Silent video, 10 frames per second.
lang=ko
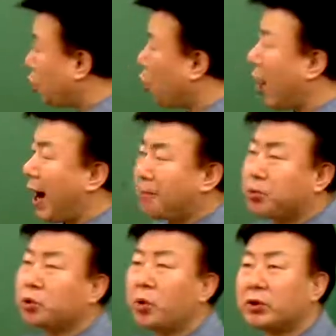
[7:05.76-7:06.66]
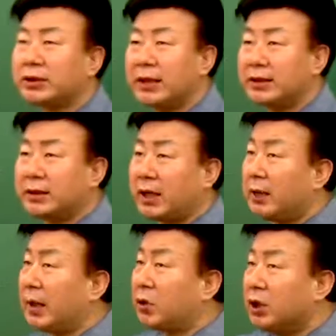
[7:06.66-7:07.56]
종합부동산세가
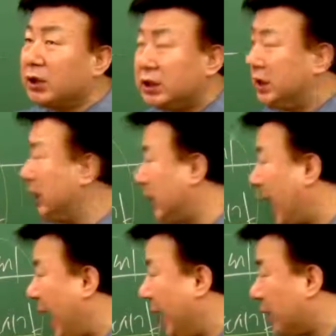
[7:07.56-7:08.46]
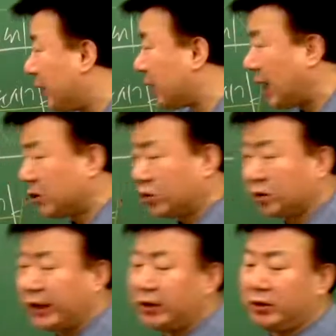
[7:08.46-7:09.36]
바로 이 가액을
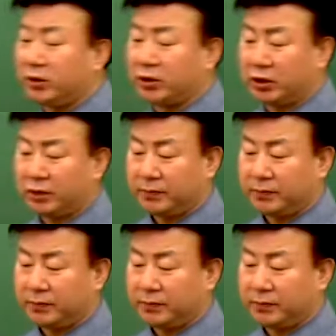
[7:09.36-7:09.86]
가지고 때리는 거죠.